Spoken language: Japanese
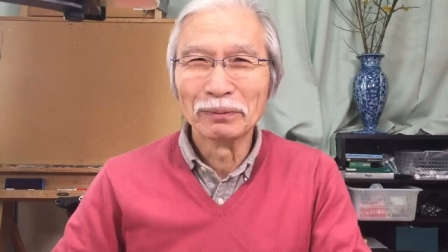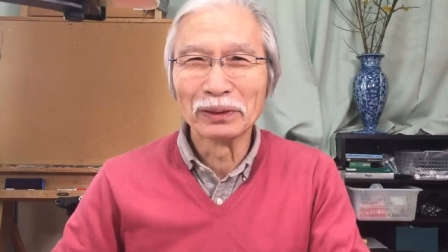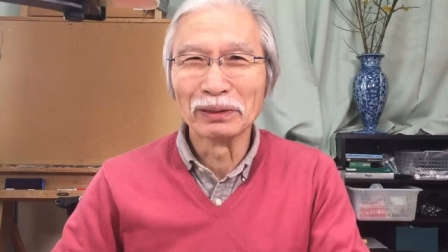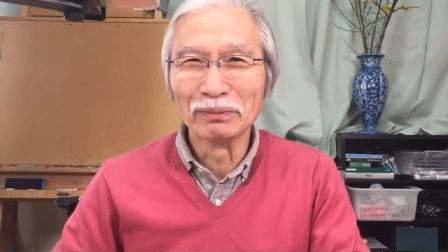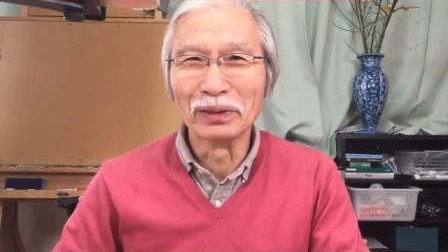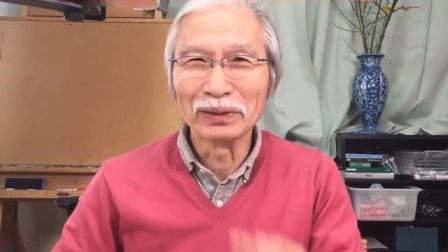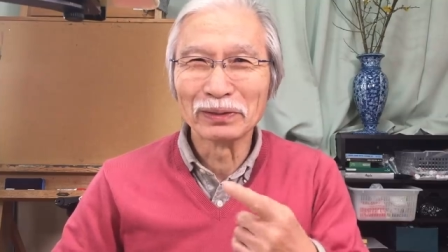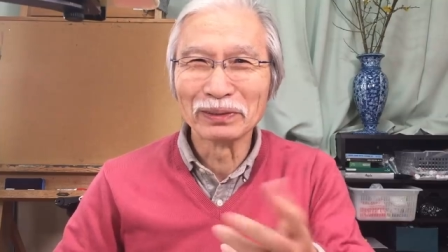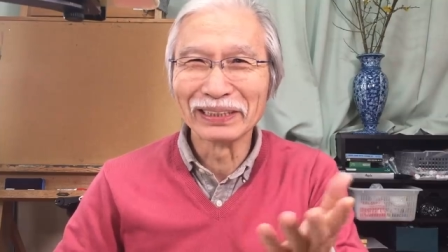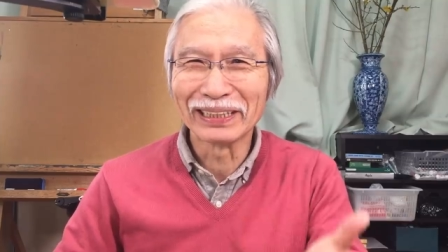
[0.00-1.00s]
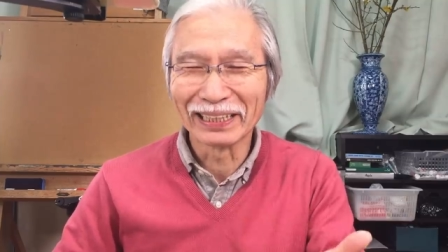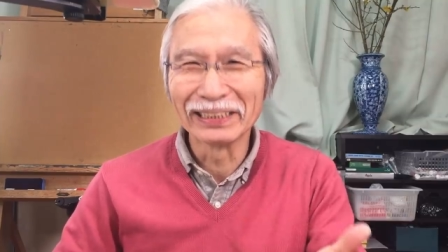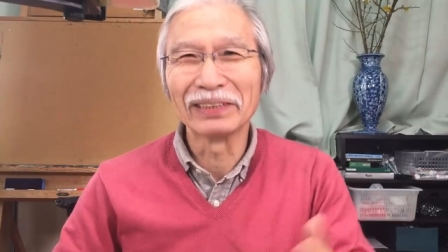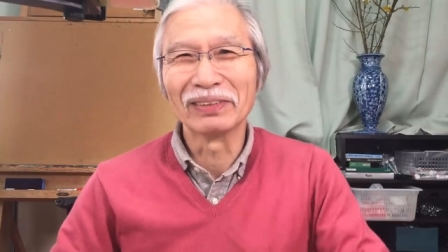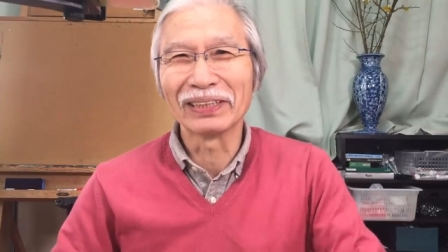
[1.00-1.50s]
僕よりも上手に書
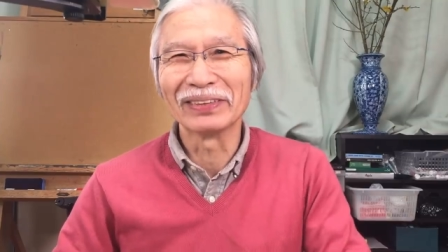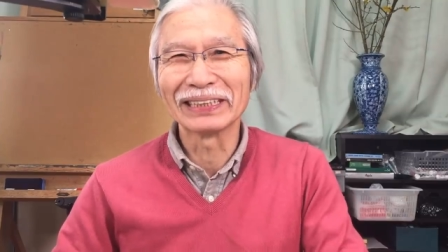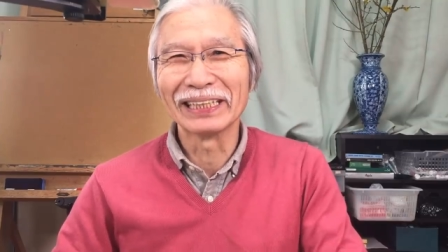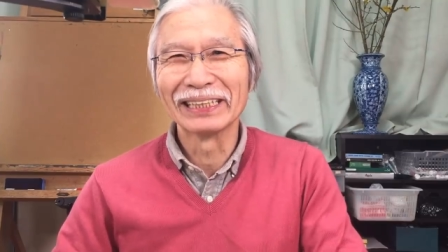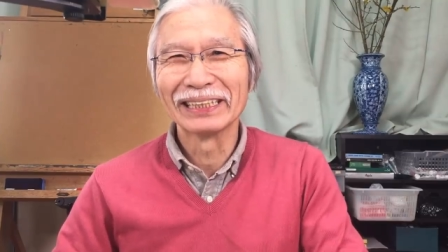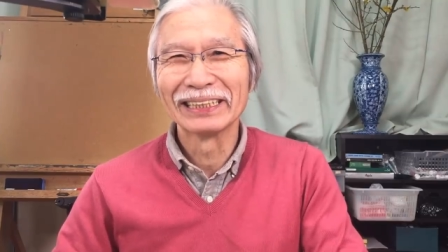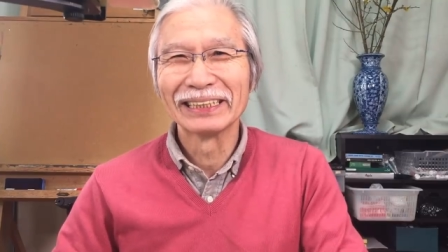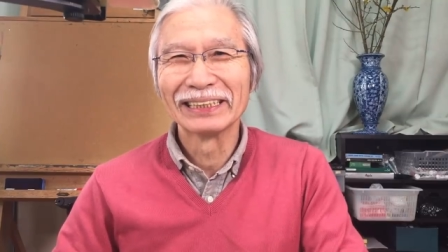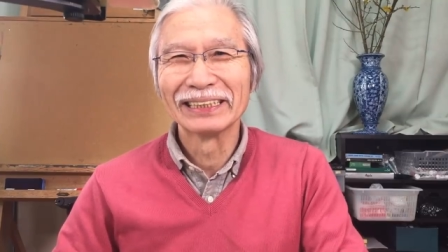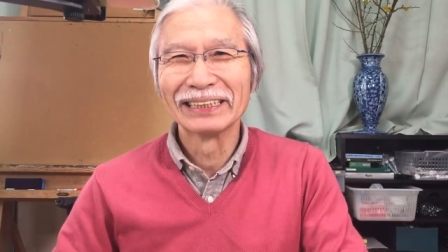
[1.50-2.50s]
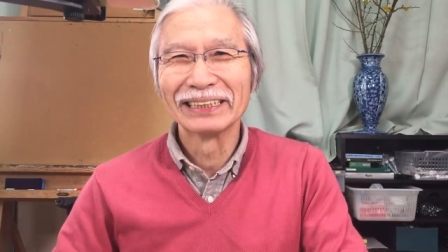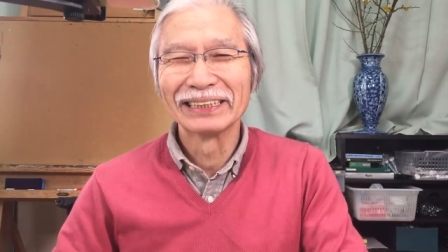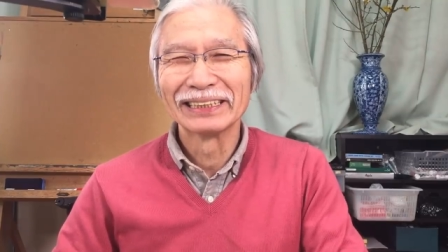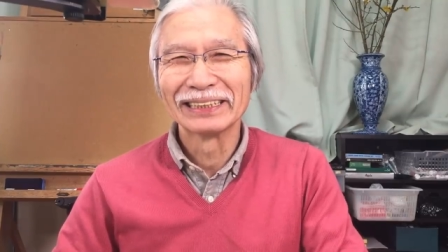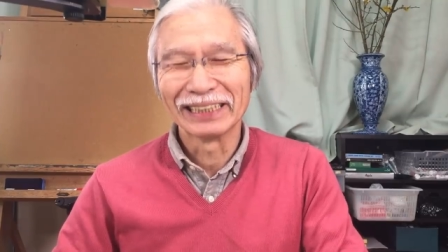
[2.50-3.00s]
けるかもしれません。
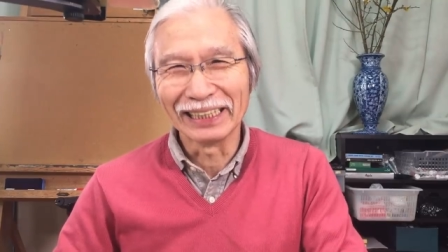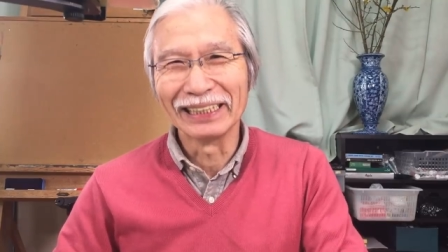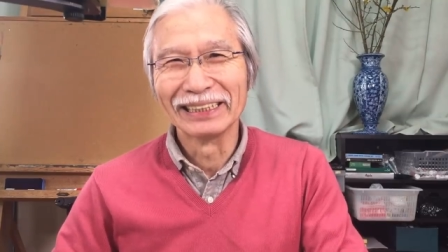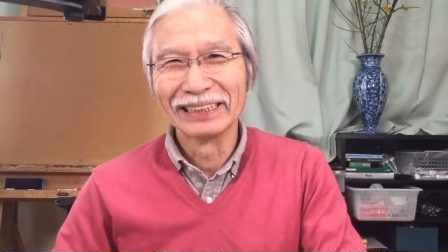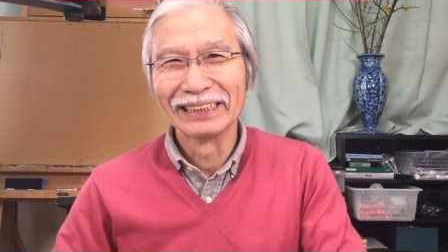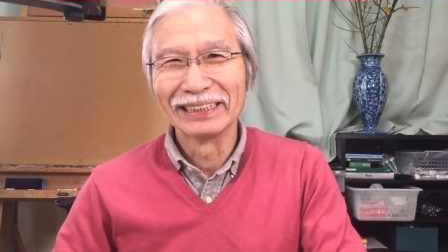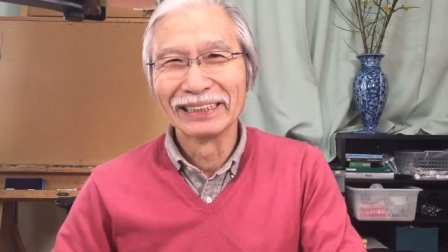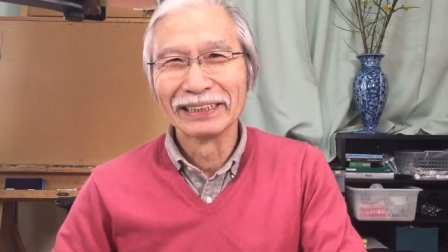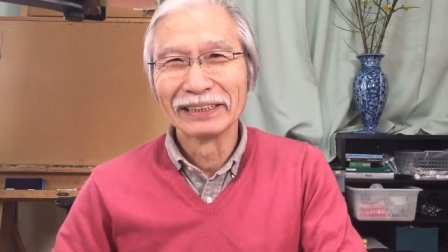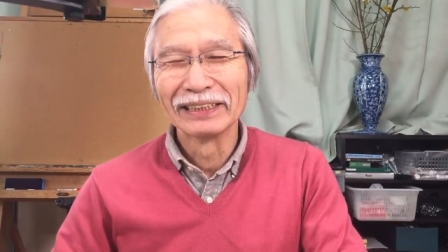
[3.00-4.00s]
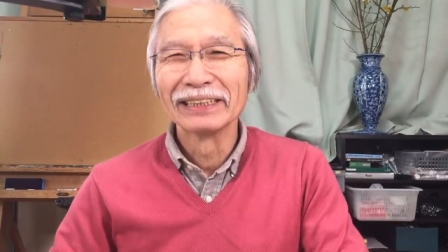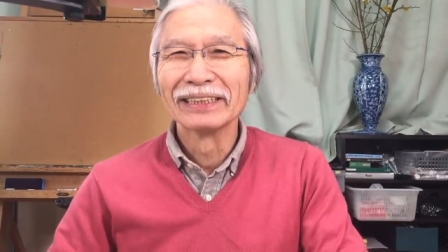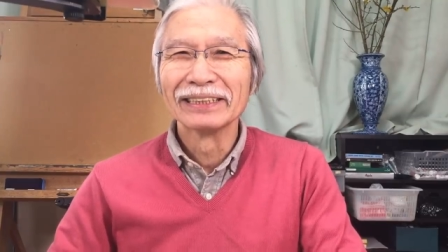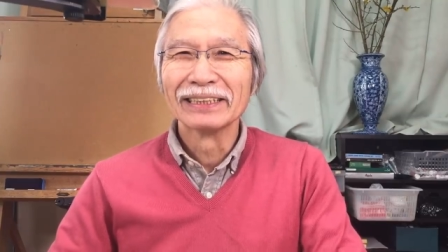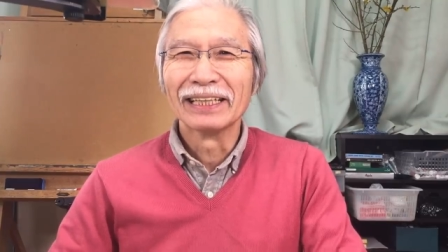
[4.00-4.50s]
はい。
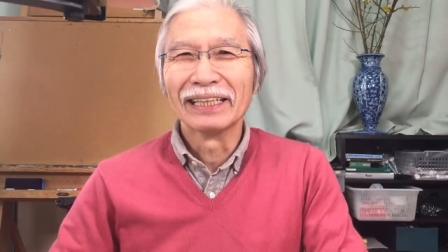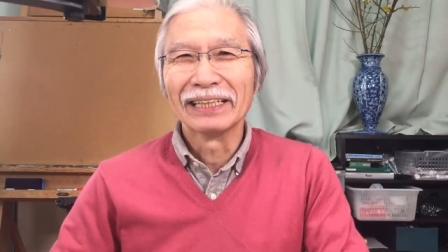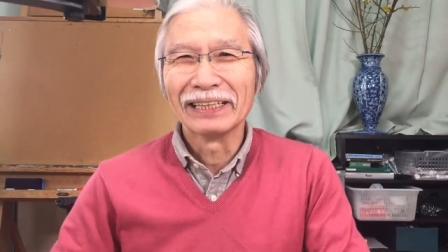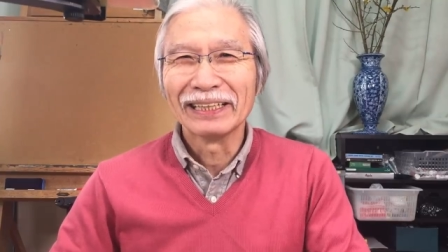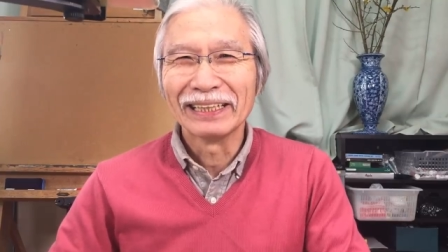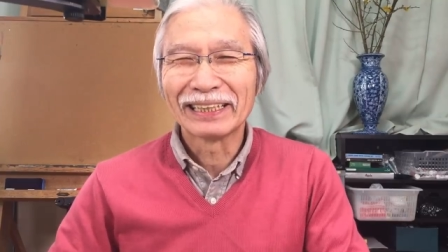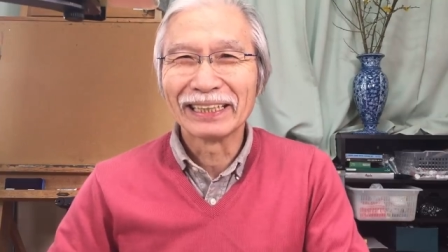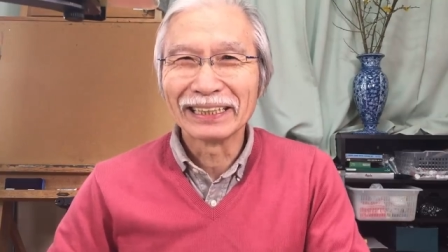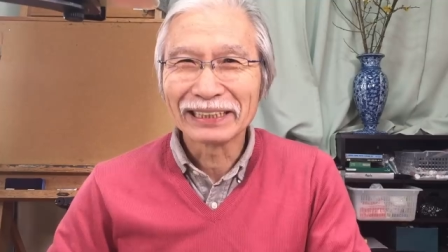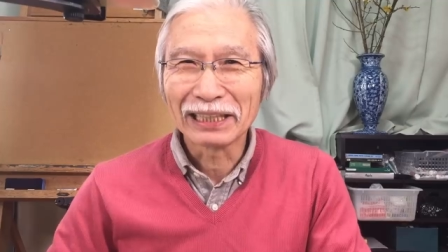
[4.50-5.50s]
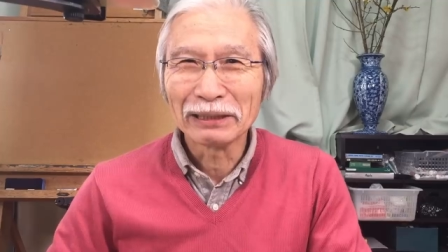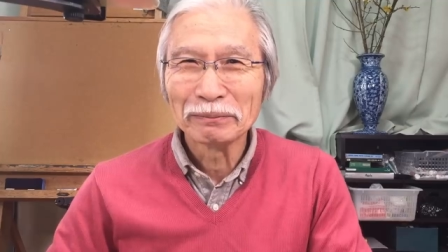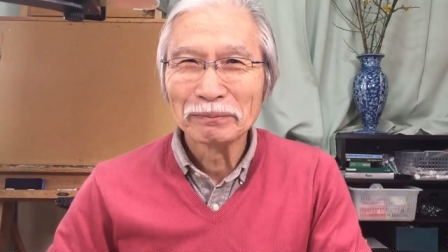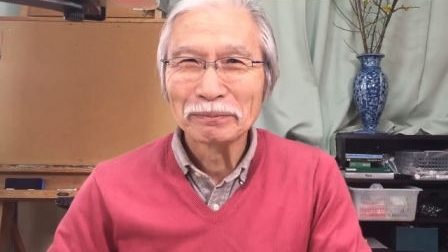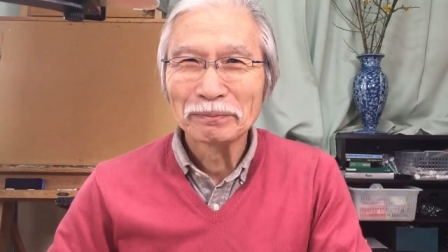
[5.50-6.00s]
えー、いかがでした
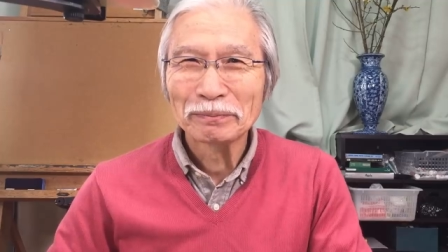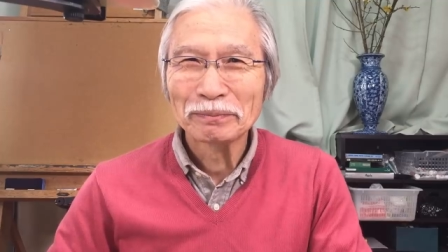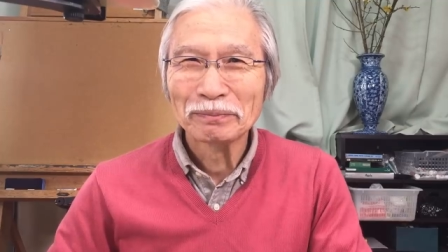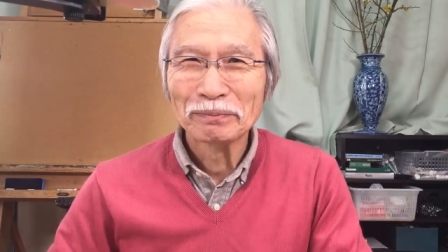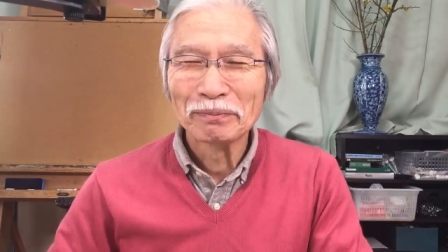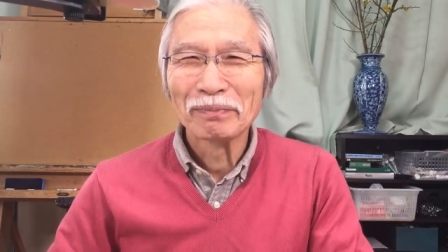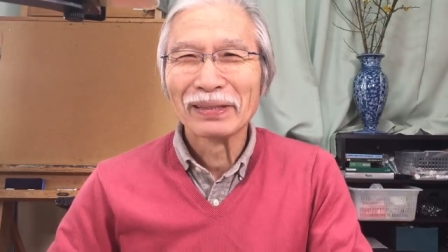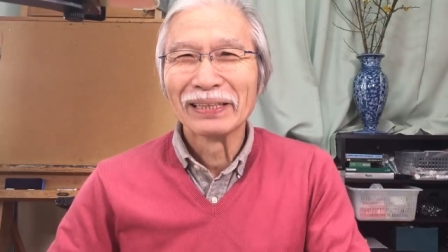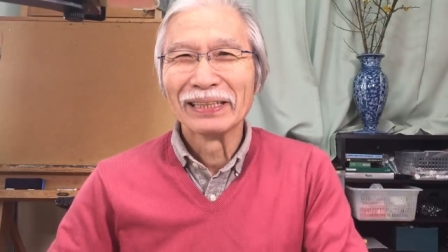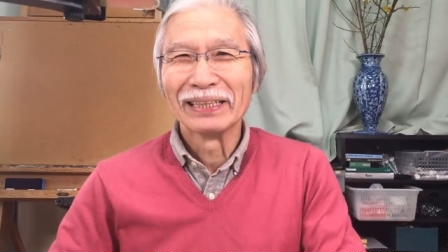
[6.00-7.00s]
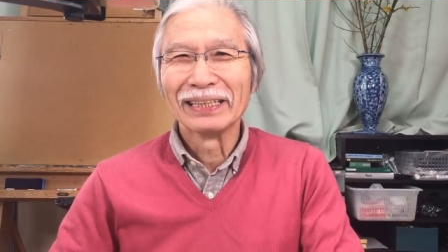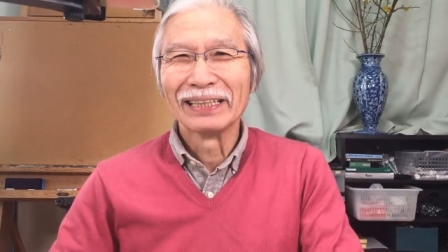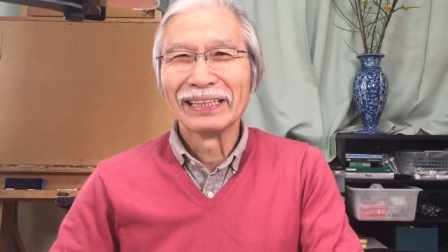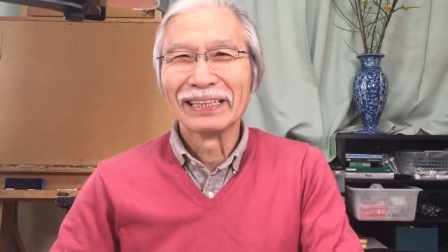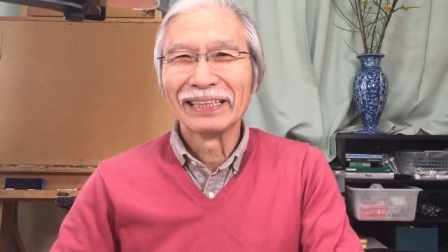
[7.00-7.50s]
か
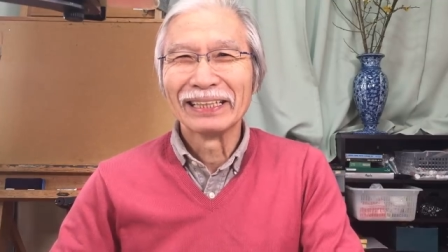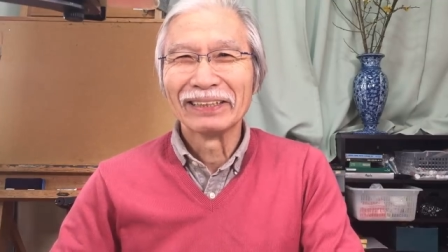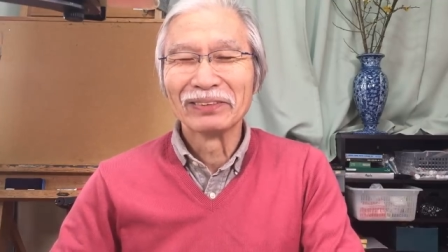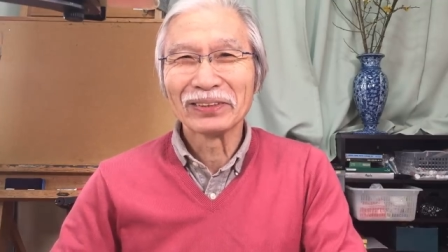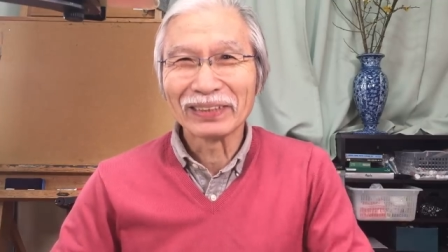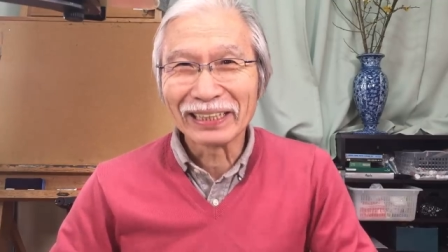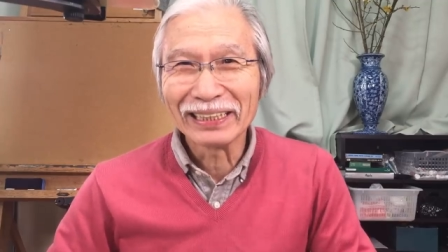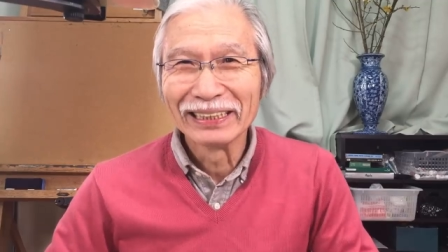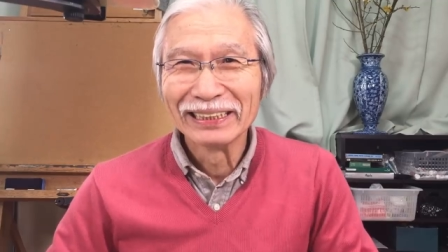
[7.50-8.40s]
えー、面白かっ